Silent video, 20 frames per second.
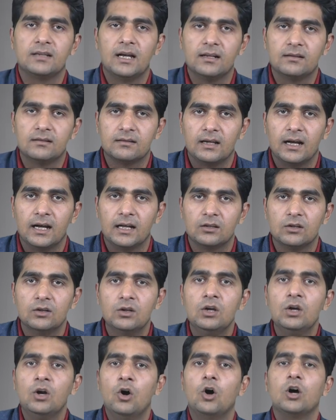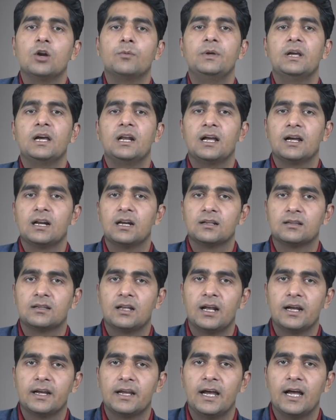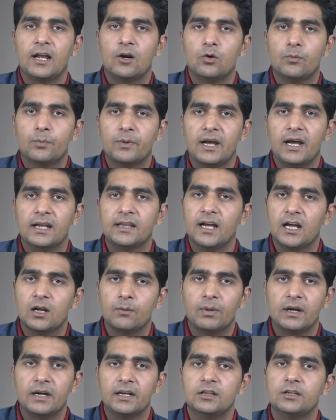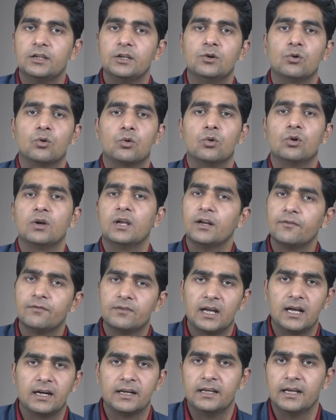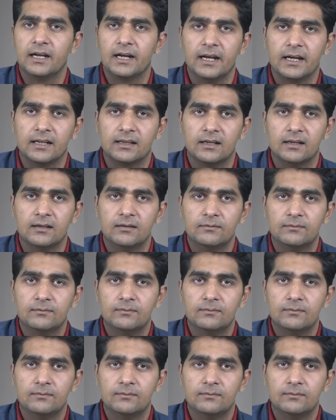साथ साथ और भी अलग अलग तरह के आरोप के आधार पर इन तीनों को गिरफ्तार किया गया था